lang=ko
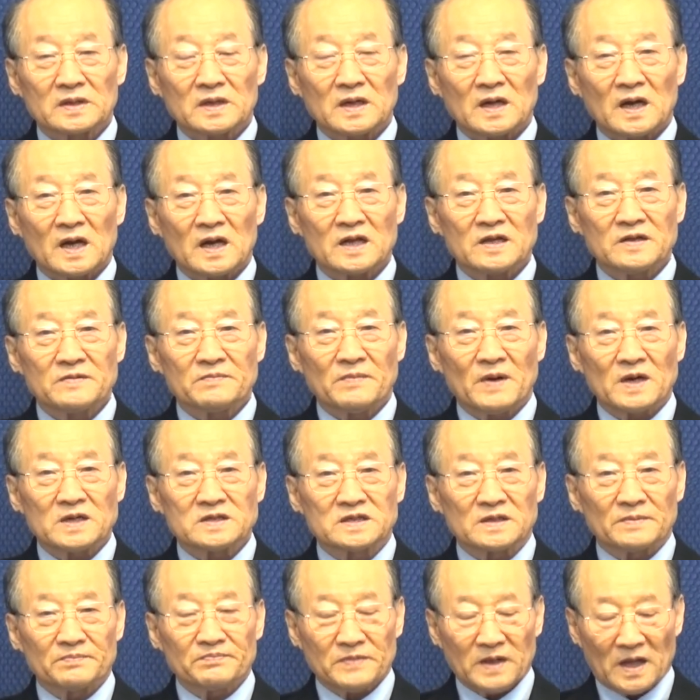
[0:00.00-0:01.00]
하나님
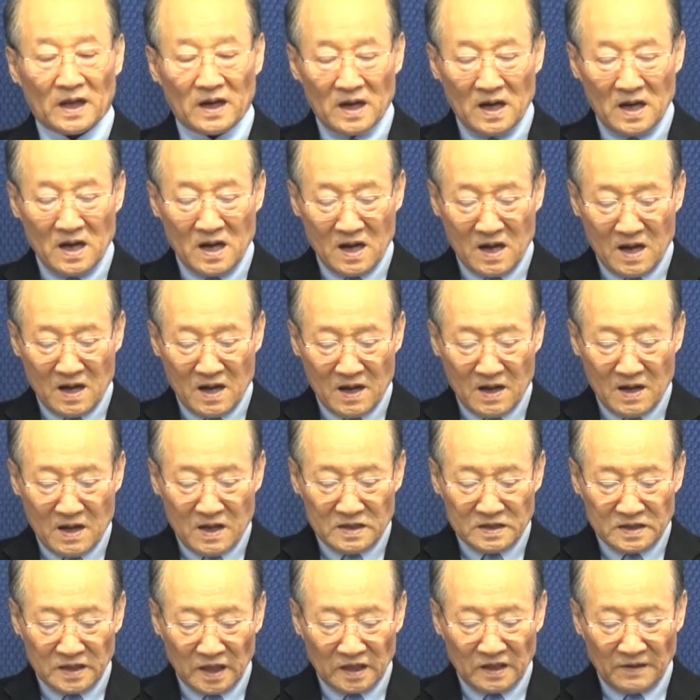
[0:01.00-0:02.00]
말씀 따라
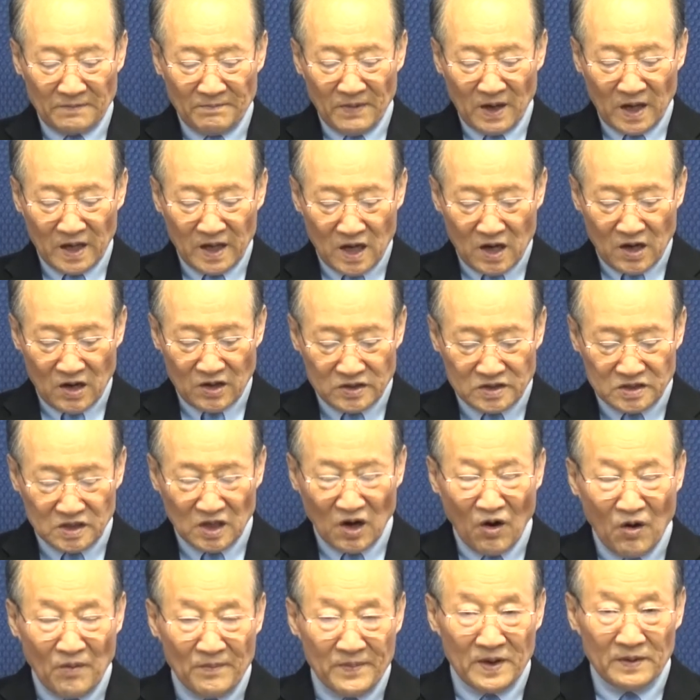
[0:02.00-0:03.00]
사탄 마귀와
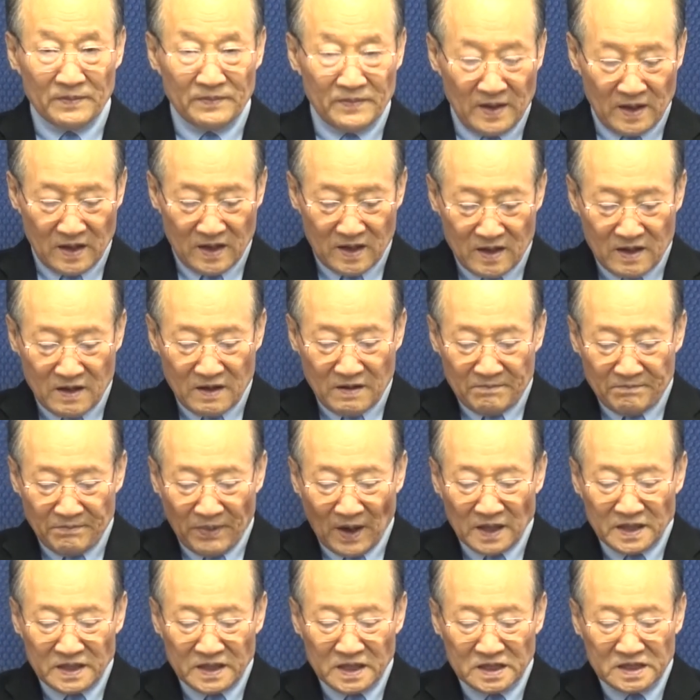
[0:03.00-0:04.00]
싸우면
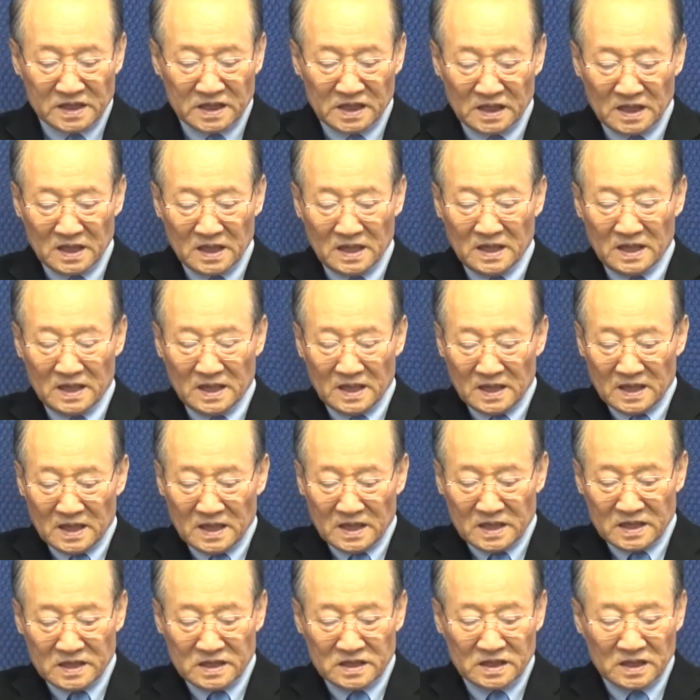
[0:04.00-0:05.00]
반드시
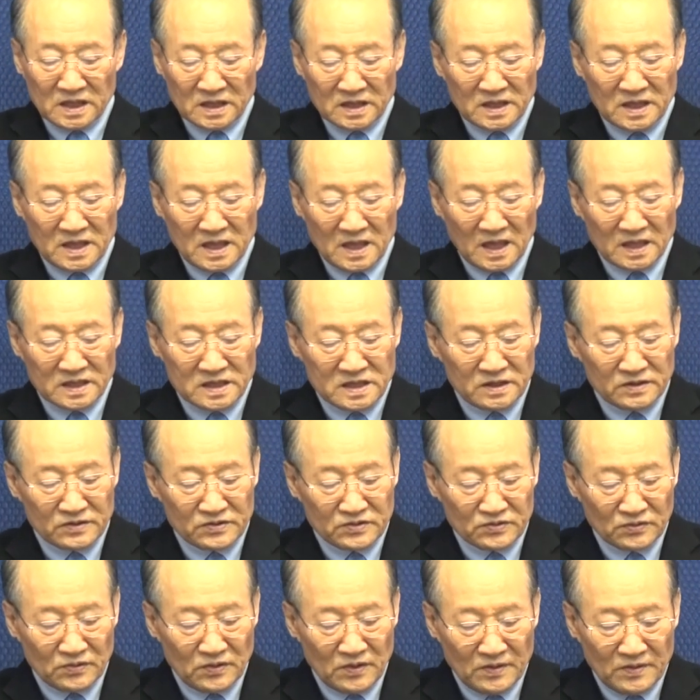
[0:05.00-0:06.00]
승리하실
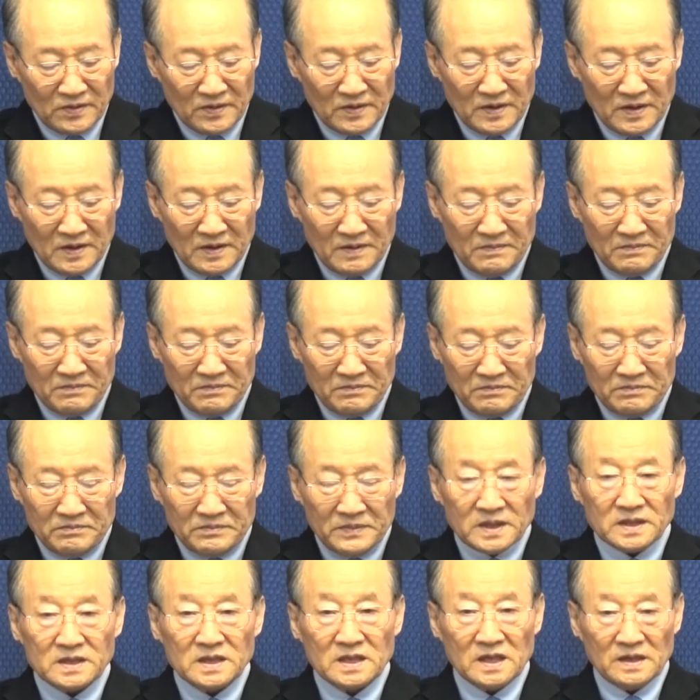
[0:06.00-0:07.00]
줄
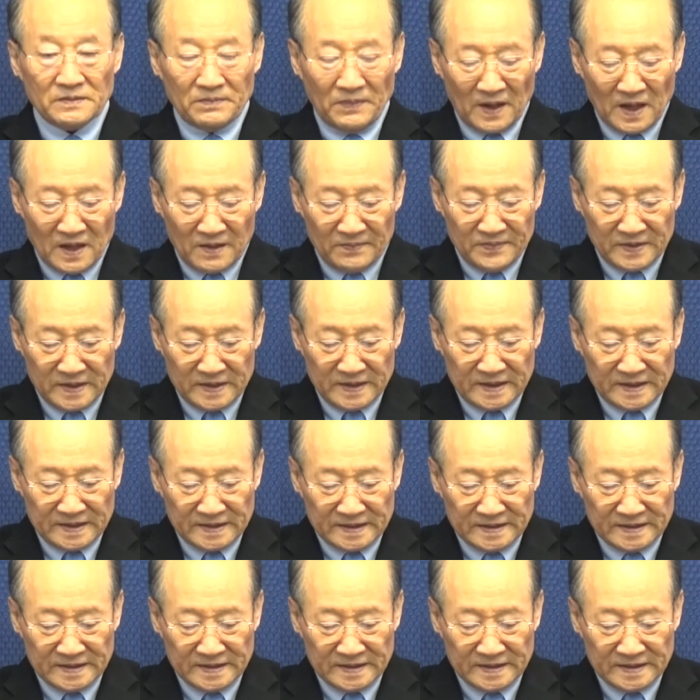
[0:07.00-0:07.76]
믿기 바랍니다.